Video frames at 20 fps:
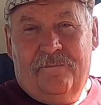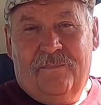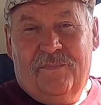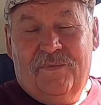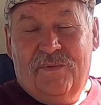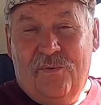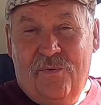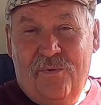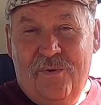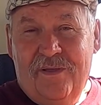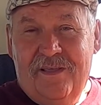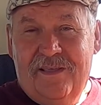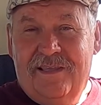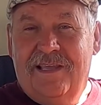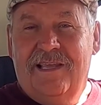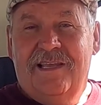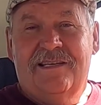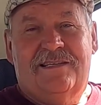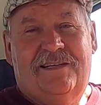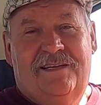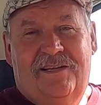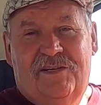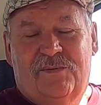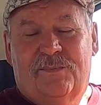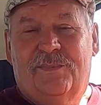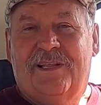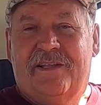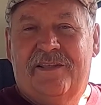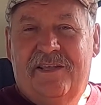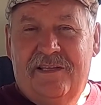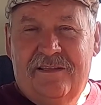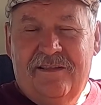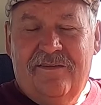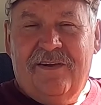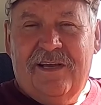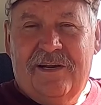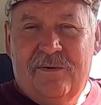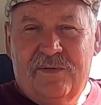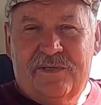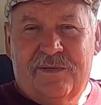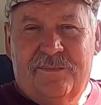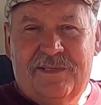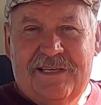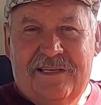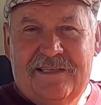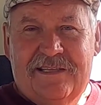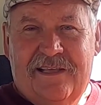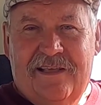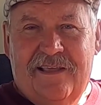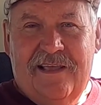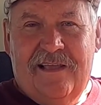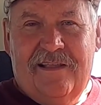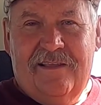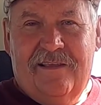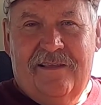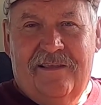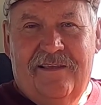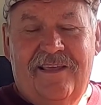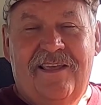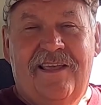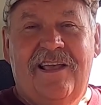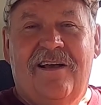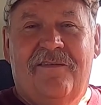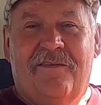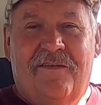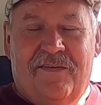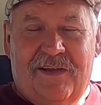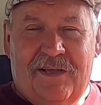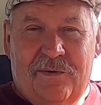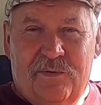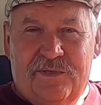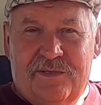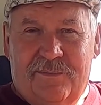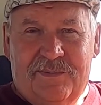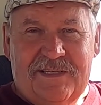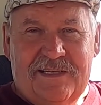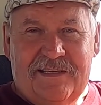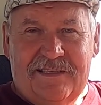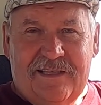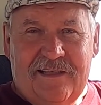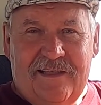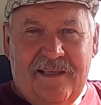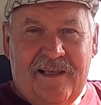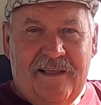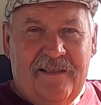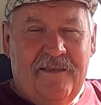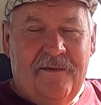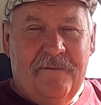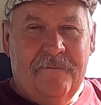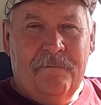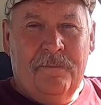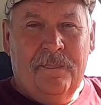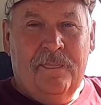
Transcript: Но если лишь планета в хорошем состоянии, и Ява в хорошем состоянии,